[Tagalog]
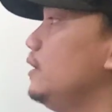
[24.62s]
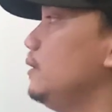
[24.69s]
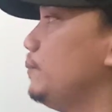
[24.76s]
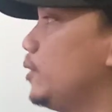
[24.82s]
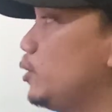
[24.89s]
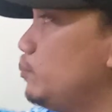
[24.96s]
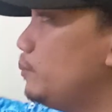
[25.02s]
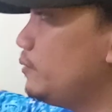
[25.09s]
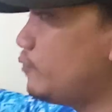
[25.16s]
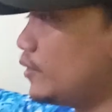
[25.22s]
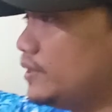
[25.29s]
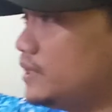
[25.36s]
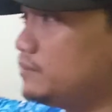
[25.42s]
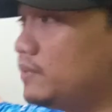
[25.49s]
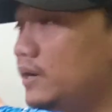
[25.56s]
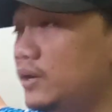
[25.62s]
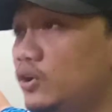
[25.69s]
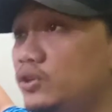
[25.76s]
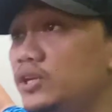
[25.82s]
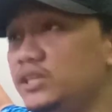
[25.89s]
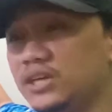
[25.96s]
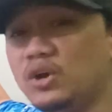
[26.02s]
Pero before that mga
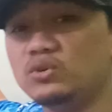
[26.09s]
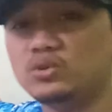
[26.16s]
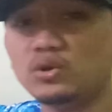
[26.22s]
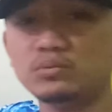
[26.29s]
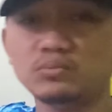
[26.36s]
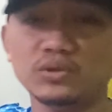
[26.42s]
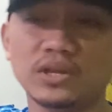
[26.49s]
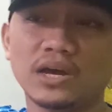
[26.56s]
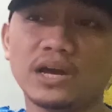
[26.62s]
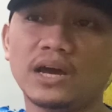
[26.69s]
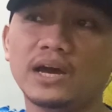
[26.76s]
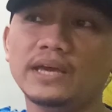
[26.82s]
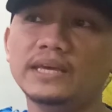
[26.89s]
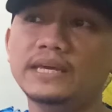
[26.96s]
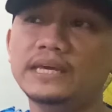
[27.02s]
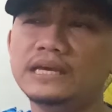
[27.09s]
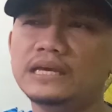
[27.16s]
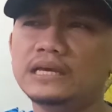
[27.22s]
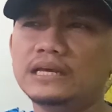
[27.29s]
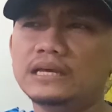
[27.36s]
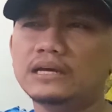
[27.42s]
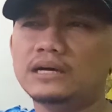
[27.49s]
Lodi, shoutout muna kay
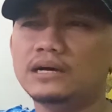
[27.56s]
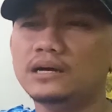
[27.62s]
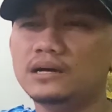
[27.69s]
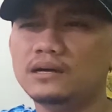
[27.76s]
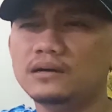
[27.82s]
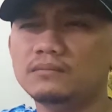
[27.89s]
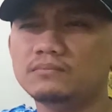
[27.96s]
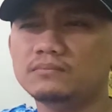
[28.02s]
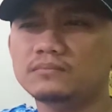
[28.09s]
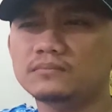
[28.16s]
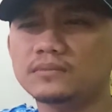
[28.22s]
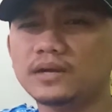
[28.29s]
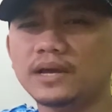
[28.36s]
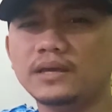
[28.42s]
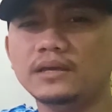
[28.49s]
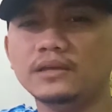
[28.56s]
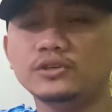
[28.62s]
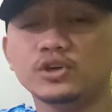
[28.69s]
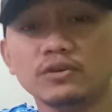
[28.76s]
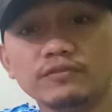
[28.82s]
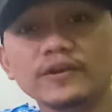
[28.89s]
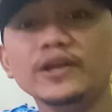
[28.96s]
um, kay
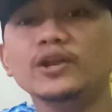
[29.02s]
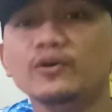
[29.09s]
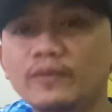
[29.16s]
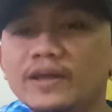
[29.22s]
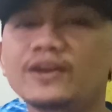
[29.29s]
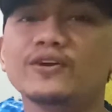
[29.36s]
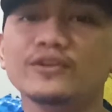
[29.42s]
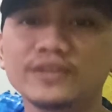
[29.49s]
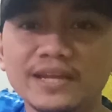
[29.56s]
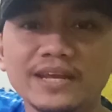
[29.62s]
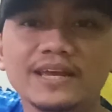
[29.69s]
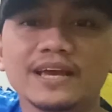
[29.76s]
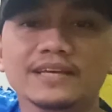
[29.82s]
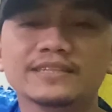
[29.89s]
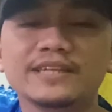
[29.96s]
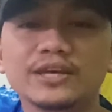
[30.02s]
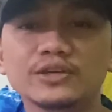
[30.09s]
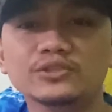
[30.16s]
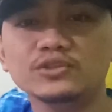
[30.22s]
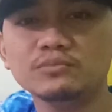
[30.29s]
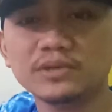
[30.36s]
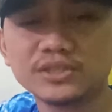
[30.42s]
Geoffrey Noel Rodriguez. Thank
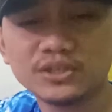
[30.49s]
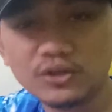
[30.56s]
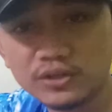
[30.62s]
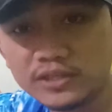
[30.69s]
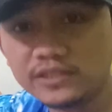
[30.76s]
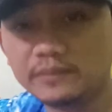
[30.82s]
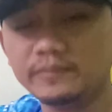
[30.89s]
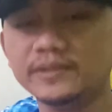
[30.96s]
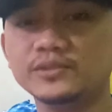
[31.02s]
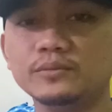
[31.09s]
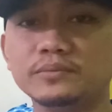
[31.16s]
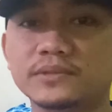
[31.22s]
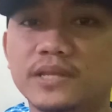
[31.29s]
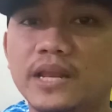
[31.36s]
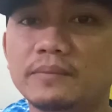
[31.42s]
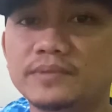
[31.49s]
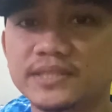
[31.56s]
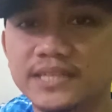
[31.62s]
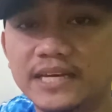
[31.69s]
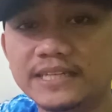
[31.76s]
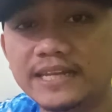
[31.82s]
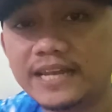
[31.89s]
you so much, Lodi, sa pag-subscribe sa
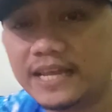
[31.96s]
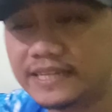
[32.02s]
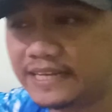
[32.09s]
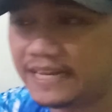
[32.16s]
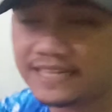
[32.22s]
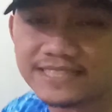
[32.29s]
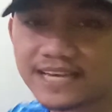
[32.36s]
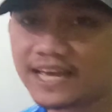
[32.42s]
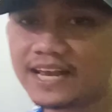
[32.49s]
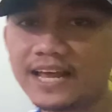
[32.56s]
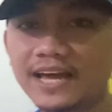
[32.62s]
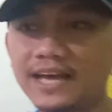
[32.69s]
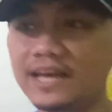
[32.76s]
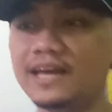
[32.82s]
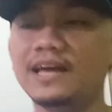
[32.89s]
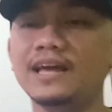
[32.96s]
channel natin. And sana,